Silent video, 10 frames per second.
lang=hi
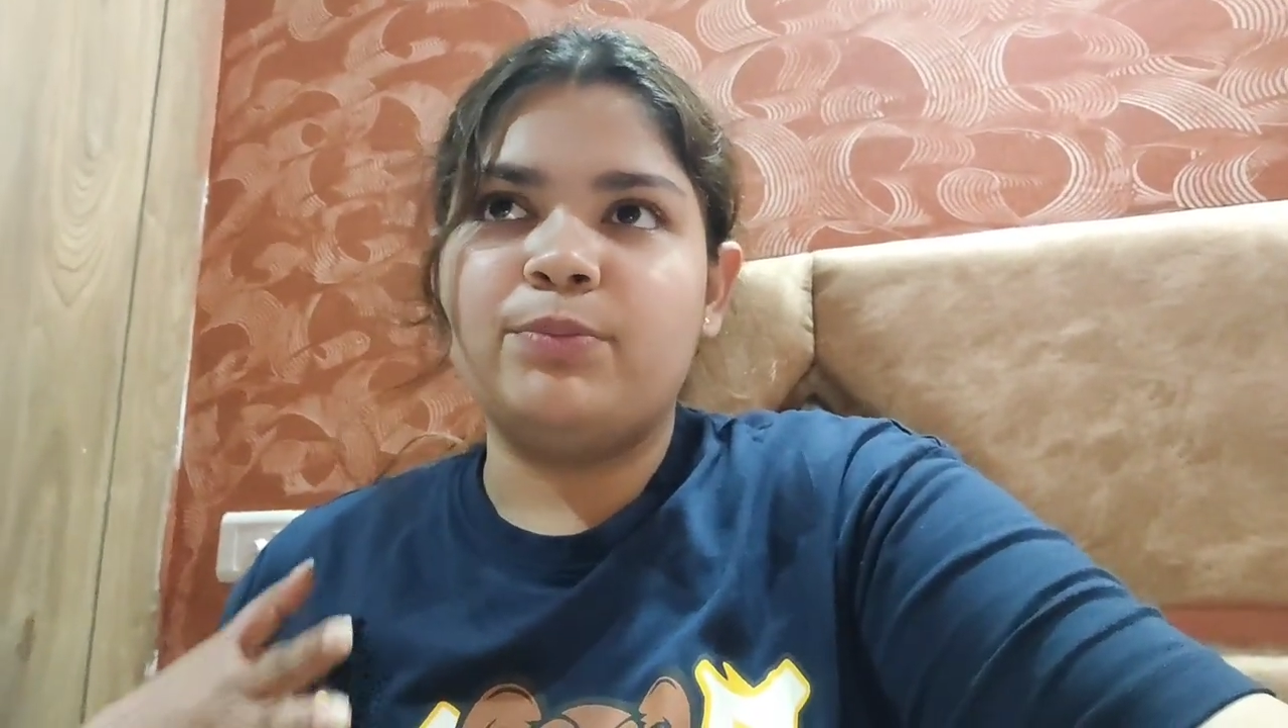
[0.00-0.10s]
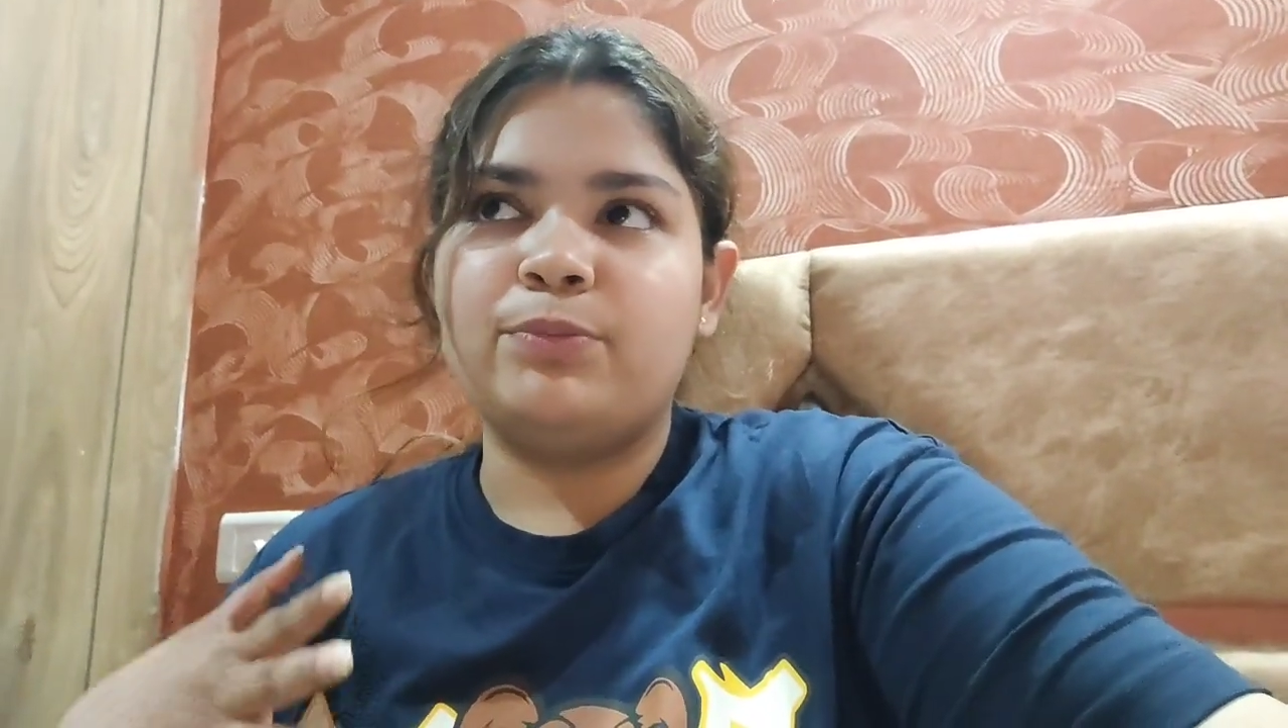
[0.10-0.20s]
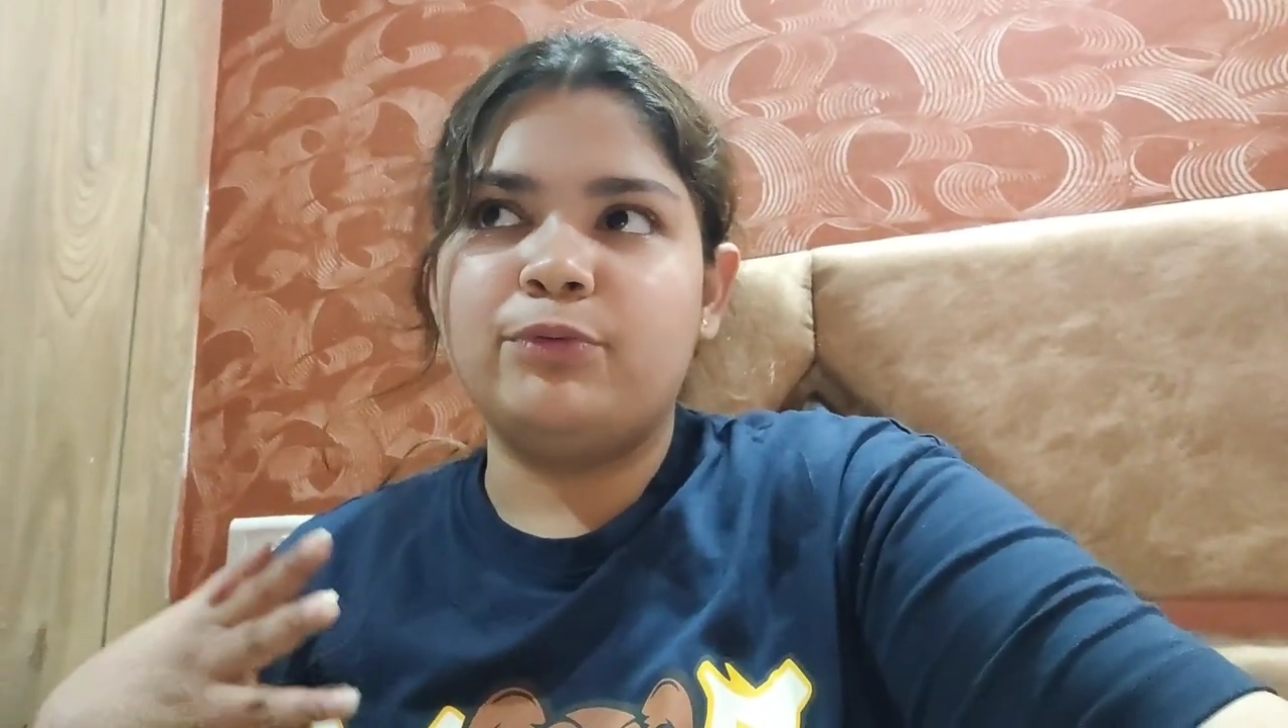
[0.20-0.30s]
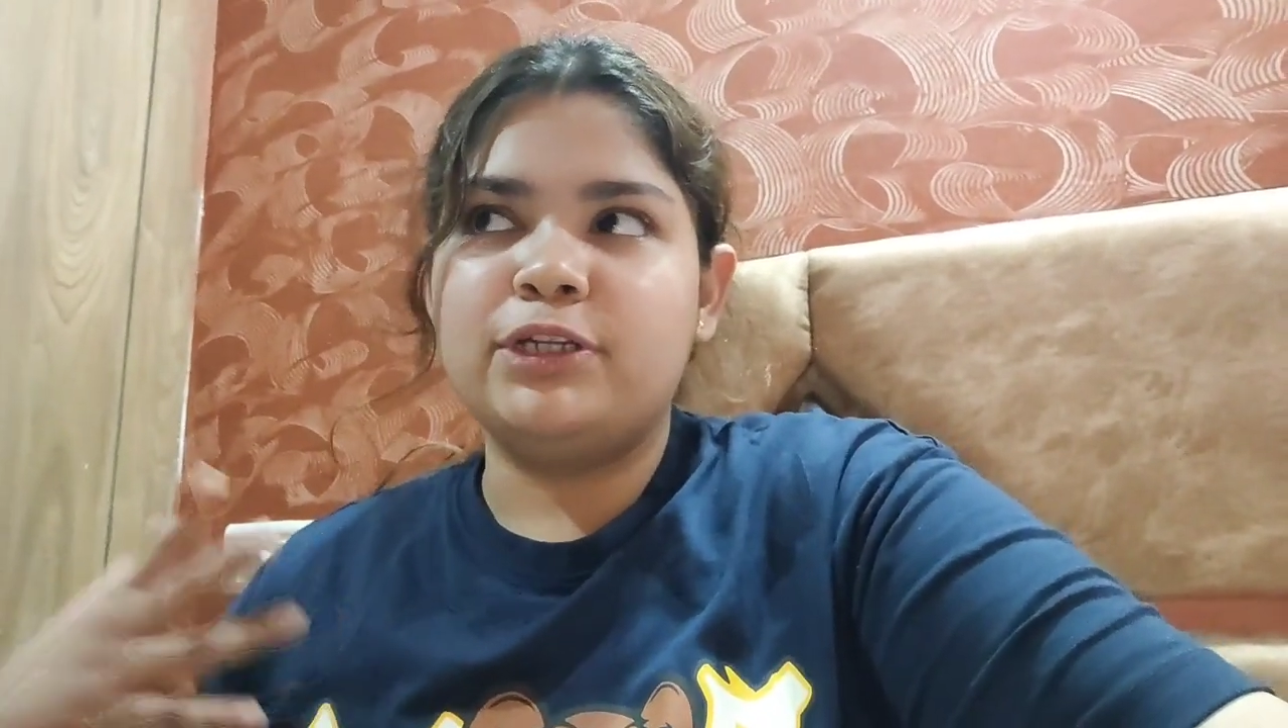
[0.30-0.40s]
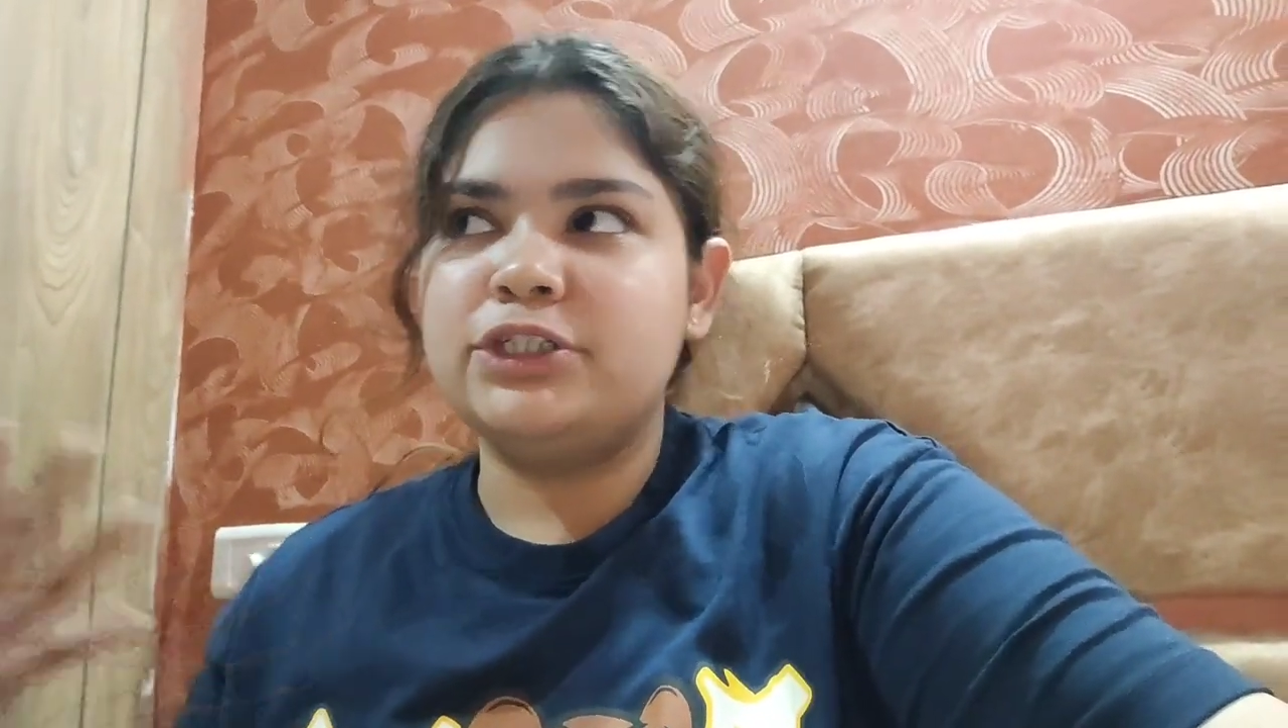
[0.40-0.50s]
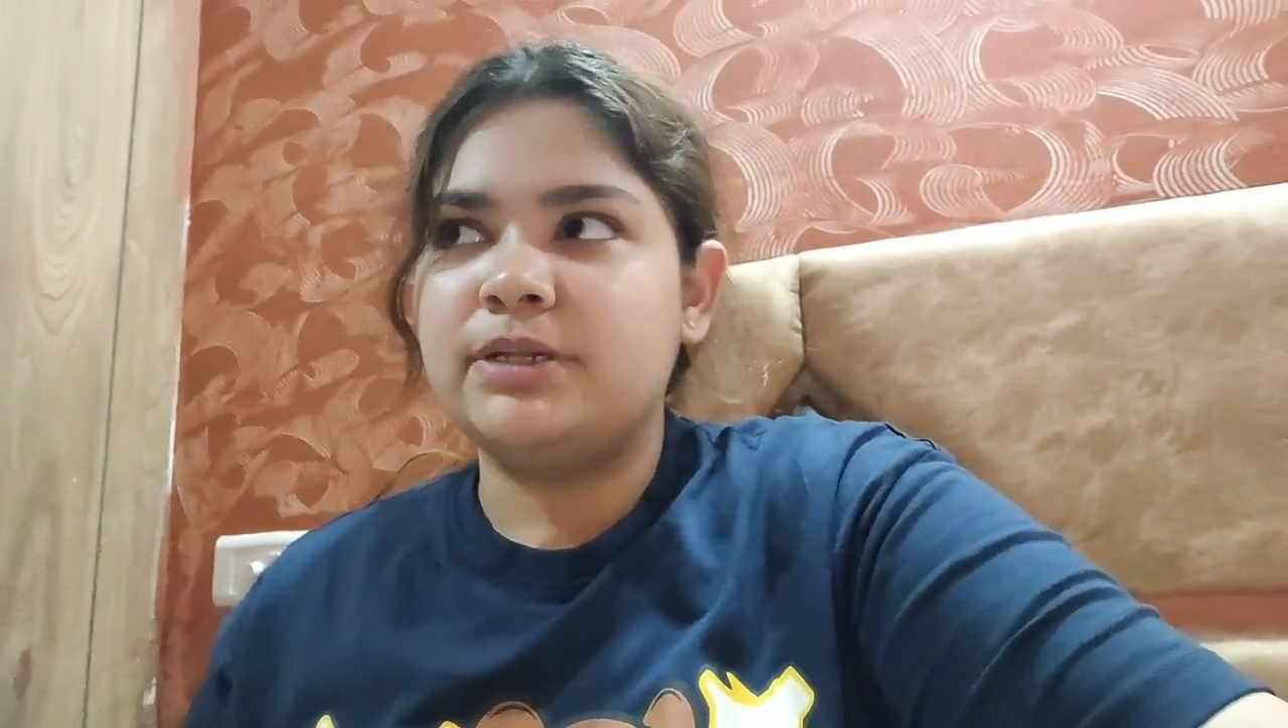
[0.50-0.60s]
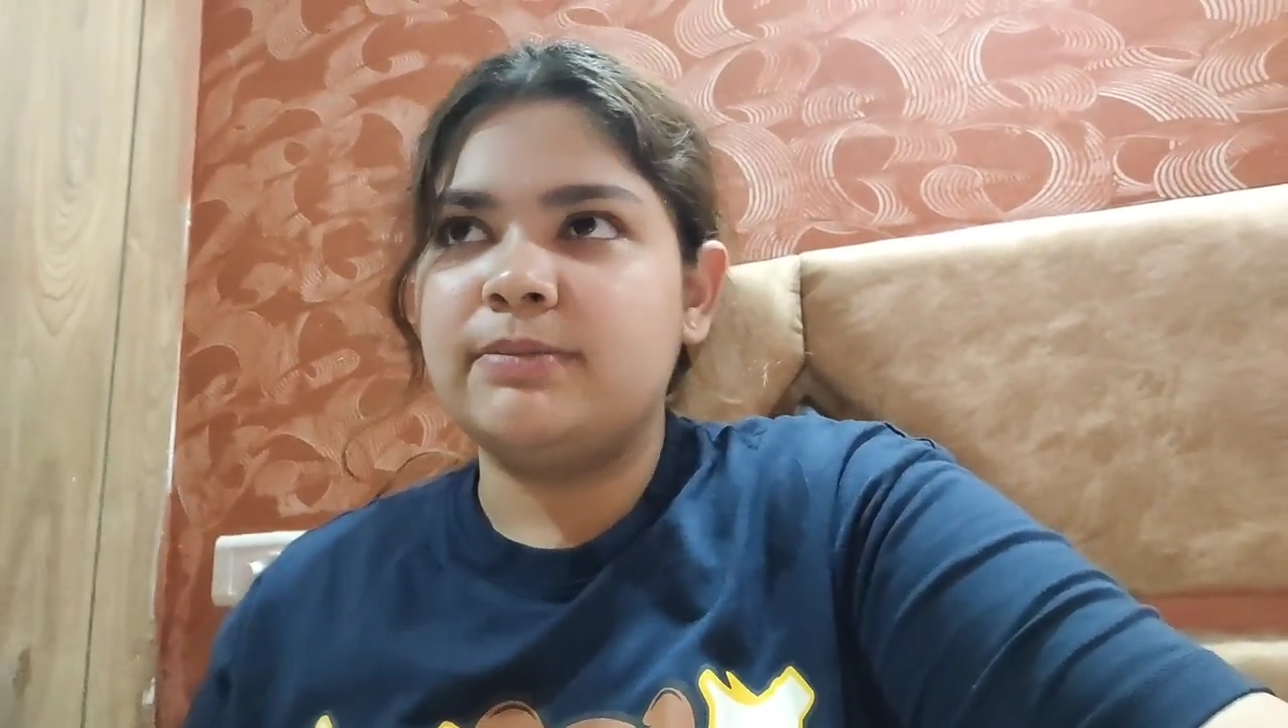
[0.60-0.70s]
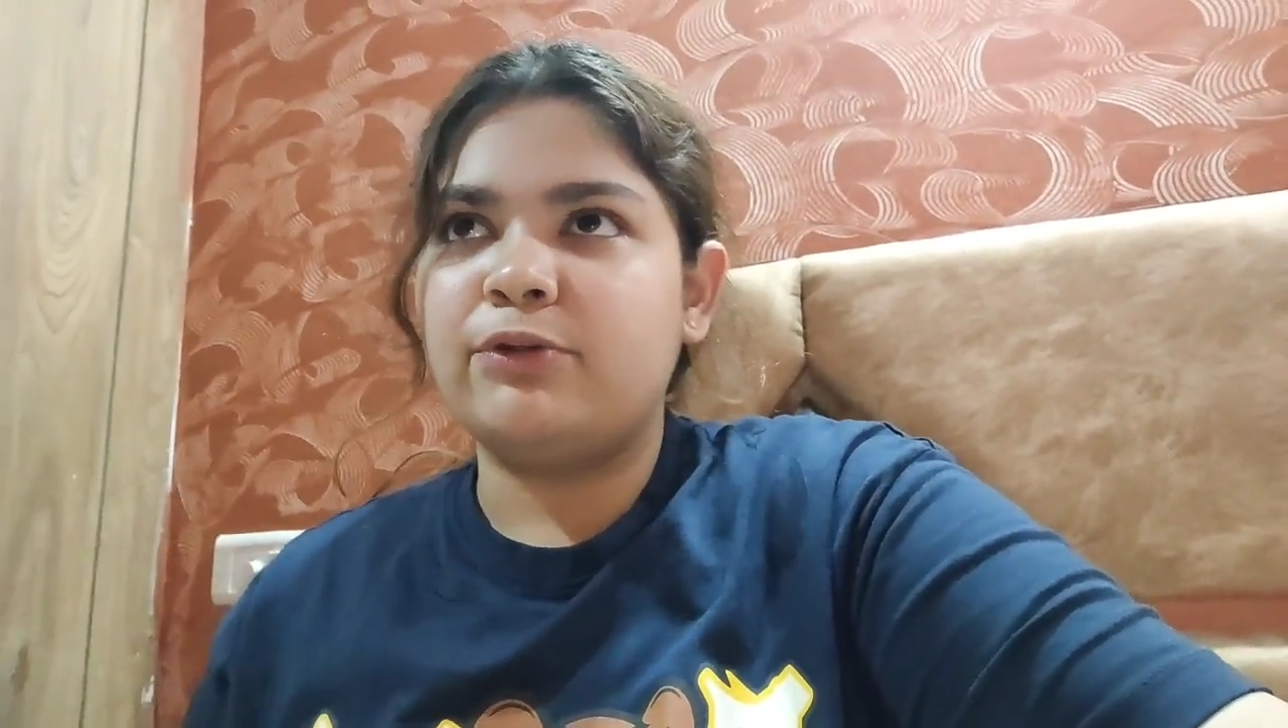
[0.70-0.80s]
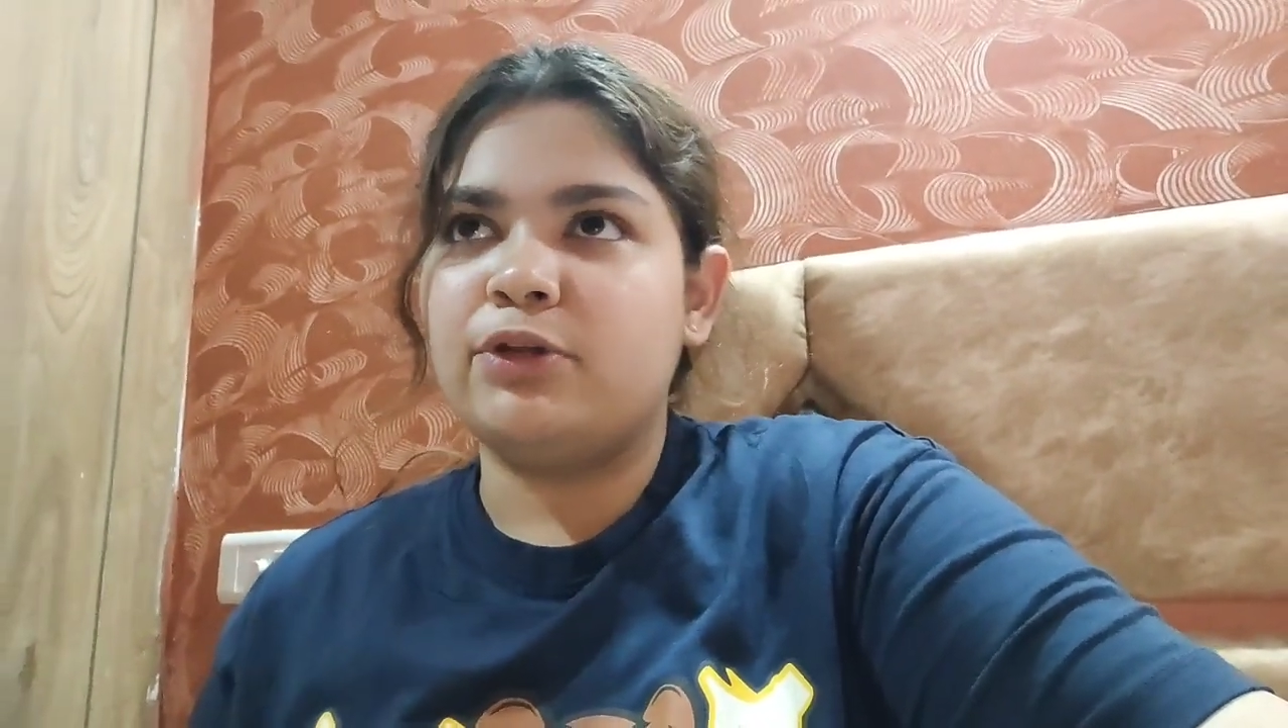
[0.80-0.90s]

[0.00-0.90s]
पूरी जर्नी मैं आपको